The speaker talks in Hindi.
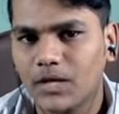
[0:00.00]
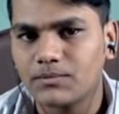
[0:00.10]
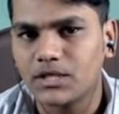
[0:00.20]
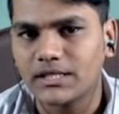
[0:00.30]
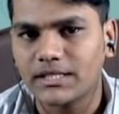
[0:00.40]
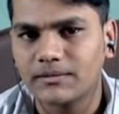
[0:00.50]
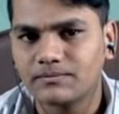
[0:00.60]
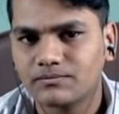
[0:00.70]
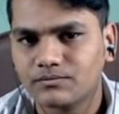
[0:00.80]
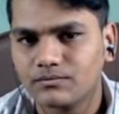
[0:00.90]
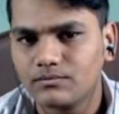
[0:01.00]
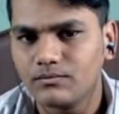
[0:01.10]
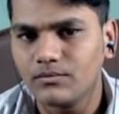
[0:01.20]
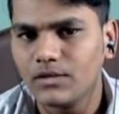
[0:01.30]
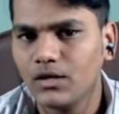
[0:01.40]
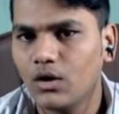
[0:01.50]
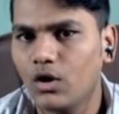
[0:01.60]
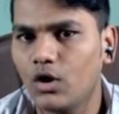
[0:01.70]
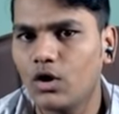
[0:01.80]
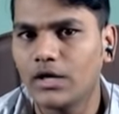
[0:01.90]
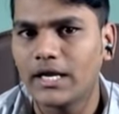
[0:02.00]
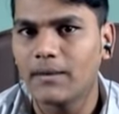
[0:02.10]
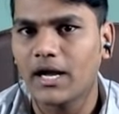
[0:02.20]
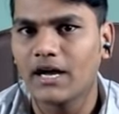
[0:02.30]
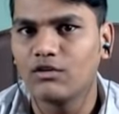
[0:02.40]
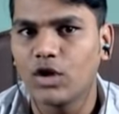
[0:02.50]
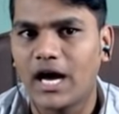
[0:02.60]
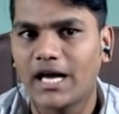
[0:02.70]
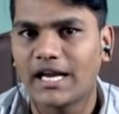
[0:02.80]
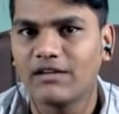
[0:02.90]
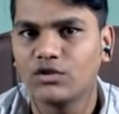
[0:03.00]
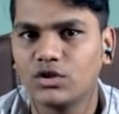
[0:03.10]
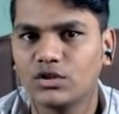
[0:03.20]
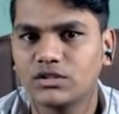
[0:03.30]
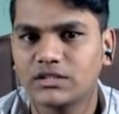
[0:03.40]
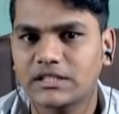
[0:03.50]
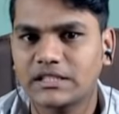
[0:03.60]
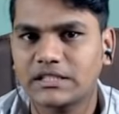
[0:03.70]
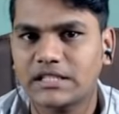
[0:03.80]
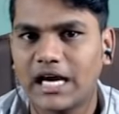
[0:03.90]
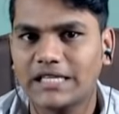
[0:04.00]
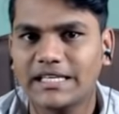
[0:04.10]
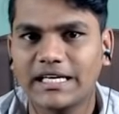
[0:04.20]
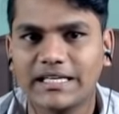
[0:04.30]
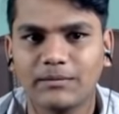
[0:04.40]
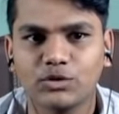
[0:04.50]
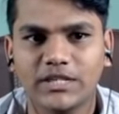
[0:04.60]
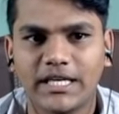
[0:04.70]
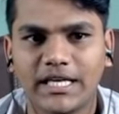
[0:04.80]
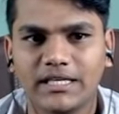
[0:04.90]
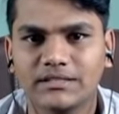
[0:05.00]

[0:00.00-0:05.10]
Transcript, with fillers: अब चलते हैं ओहो नहीं भागा वो आ रहा है वो काटेगा क्या मुझे